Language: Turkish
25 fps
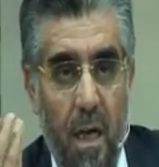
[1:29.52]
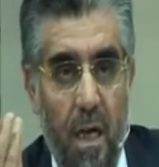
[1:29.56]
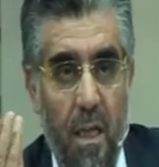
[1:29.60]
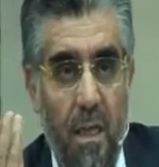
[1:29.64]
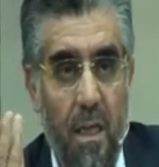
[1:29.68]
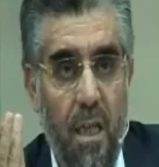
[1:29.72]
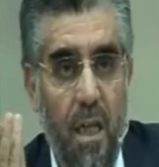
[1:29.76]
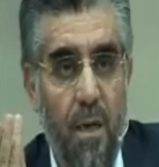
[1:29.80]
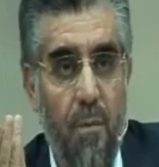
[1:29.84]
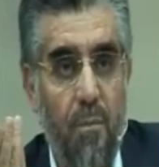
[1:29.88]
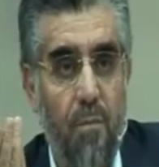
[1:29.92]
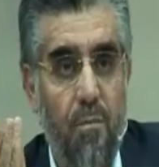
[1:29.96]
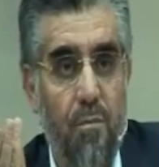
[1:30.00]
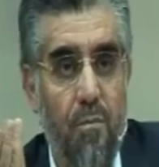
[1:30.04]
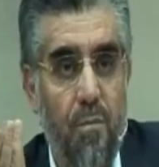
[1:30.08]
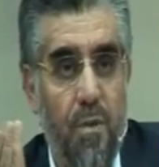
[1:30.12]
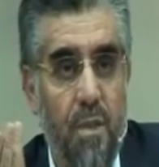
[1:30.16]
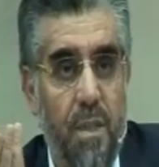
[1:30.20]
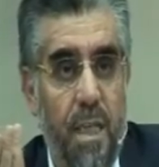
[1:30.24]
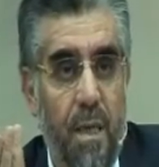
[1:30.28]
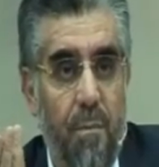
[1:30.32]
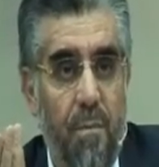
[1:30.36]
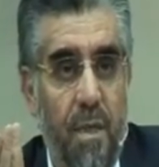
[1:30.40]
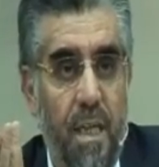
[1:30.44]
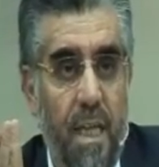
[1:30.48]
Allah
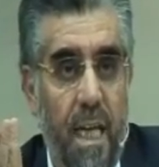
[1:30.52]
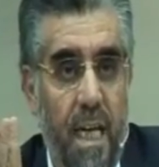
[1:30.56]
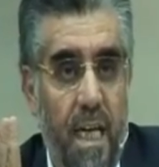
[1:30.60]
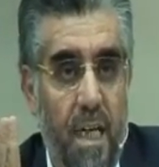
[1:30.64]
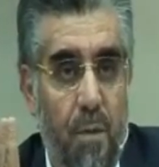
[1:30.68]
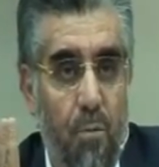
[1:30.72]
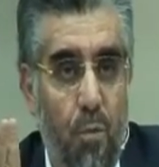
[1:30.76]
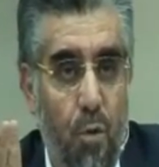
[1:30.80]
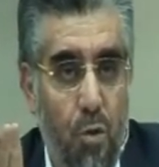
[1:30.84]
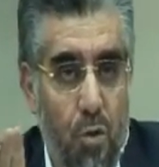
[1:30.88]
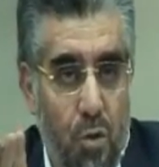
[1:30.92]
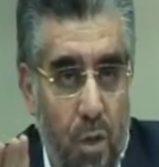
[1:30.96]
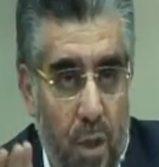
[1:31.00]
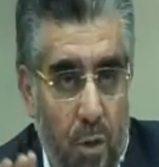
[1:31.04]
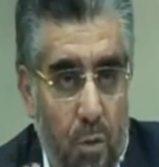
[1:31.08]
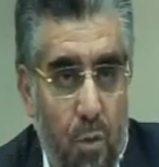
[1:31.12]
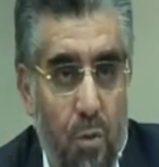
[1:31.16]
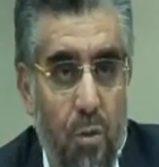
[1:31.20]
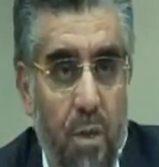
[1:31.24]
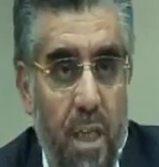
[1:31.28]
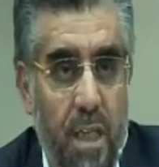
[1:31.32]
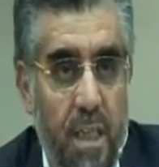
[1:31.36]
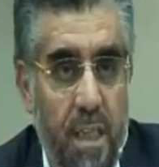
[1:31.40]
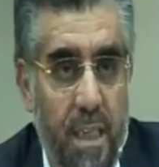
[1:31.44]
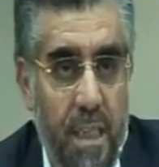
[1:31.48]
nebilerini boşuna
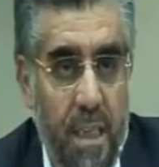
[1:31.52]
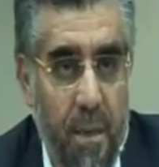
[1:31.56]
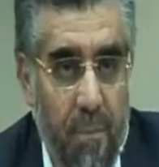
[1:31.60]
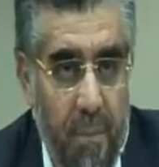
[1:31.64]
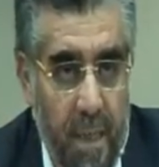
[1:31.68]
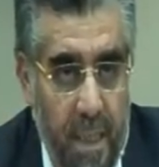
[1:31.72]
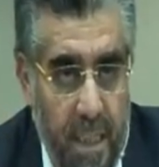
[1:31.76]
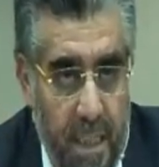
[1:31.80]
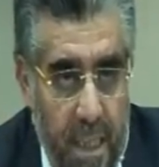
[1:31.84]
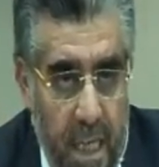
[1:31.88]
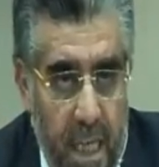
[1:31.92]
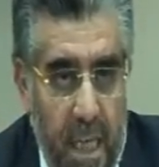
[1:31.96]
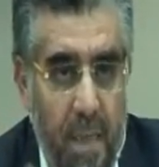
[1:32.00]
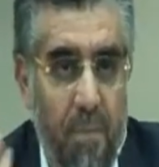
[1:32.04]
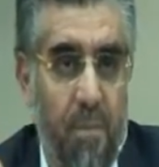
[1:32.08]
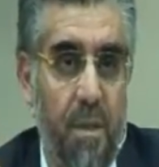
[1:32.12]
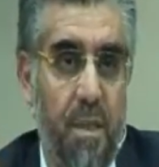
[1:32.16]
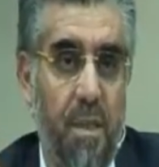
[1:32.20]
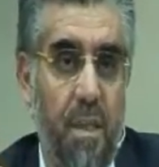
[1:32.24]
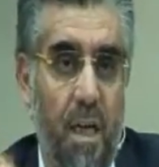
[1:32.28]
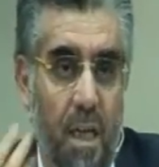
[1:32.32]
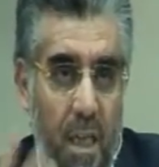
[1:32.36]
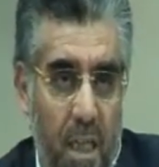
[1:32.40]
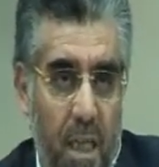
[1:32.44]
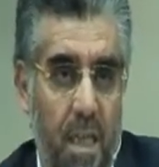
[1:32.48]
gönderdi demek değil
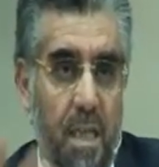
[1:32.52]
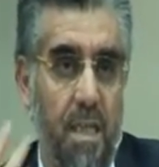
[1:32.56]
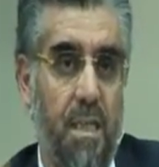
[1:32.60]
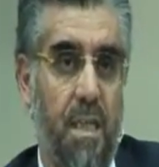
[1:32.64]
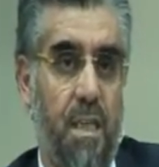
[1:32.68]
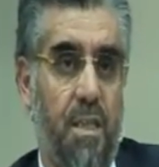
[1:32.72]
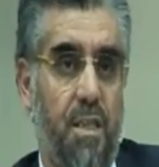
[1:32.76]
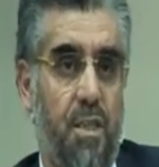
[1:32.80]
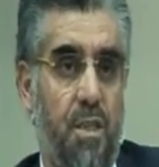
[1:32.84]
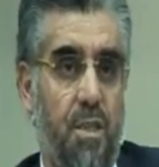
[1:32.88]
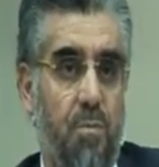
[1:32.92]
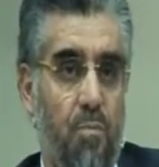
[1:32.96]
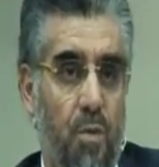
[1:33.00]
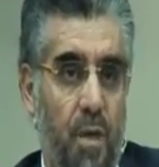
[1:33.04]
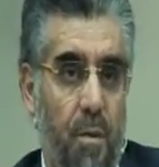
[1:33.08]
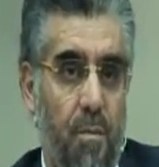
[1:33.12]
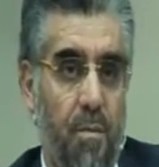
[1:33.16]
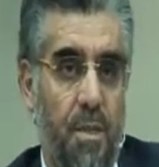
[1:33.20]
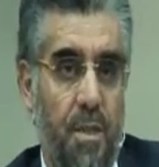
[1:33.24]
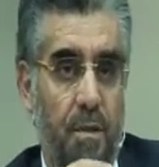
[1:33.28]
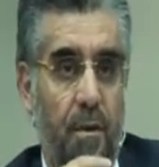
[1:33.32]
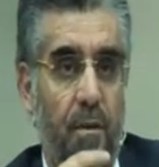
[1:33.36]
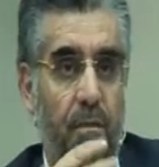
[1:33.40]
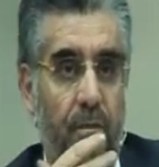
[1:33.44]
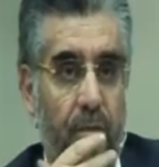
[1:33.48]
midir? Allah rızası için buna bir
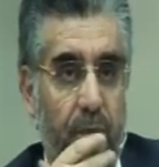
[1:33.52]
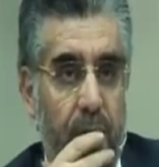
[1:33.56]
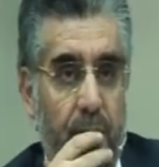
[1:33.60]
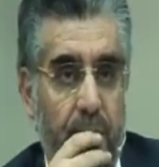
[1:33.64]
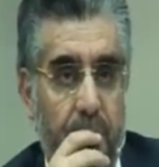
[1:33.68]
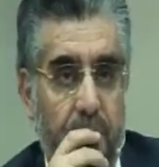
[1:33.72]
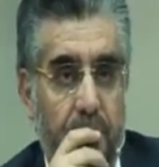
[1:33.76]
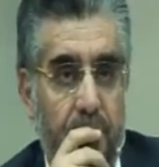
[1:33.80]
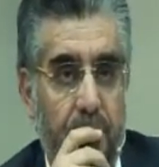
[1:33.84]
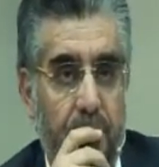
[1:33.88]
cevap ver.